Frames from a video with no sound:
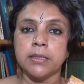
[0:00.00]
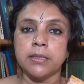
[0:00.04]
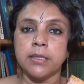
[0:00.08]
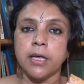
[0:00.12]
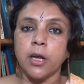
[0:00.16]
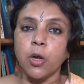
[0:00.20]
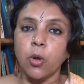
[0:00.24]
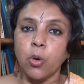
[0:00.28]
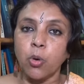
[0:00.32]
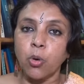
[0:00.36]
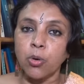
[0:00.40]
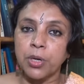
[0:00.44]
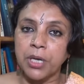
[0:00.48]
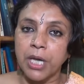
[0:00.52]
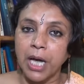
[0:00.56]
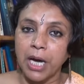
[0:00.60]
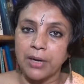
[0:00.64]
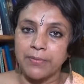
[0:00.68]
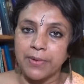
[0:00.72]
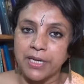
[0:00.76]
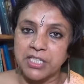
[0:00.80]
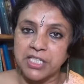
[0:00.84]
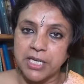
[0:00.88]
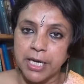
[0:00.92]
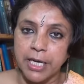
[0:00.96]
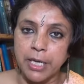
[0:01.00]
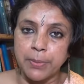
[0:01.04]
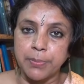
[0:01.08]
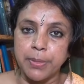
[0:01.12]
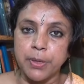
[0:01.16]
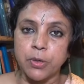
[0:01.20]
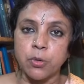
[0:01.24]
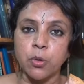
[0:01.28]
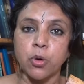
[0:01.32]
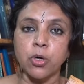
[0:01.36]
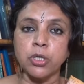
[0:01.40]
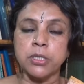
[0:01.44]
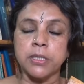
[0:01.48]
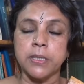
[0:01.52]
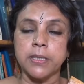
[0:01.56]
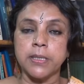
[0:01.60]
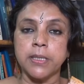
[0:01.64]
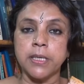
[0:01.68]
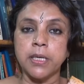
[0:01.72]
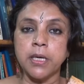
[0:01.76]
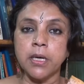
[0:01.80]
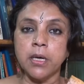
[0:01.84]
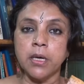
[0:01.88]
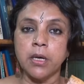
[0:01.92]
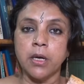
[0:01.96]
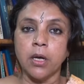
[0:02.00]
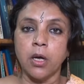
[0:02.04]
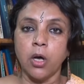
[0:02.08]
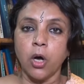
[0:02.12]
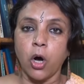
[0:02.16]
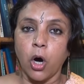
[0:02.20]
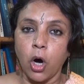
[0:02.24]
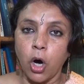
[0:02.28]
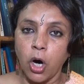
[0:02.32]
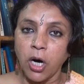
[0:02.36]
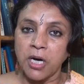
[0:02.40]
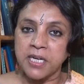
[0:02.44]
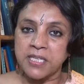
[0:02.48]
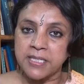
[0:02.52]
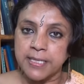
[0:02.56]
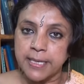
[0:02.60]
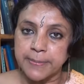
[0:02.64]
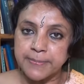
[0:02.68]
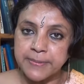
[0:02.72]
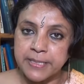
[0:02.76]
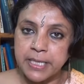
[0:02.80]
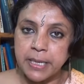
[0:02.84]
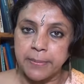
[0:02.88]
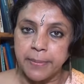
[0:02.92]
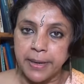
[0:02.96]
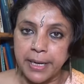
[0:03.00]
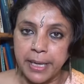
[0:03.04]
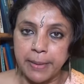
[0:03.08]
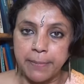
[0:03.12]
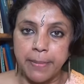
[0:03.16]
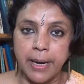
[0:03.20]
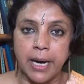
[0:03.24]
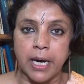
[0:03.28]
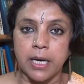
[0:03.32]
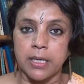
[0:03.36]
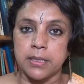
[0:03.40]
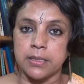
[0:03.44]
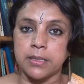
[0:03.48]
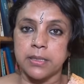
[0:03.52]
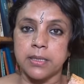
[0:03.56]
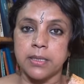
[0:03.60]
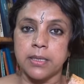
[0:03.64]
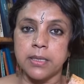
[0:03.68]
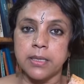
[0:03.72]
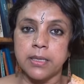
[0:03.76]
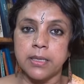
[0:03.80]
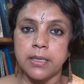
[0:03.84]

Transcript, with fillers: न लोगों की आवाजाही पर रोक थी और सबसे बड़ी बात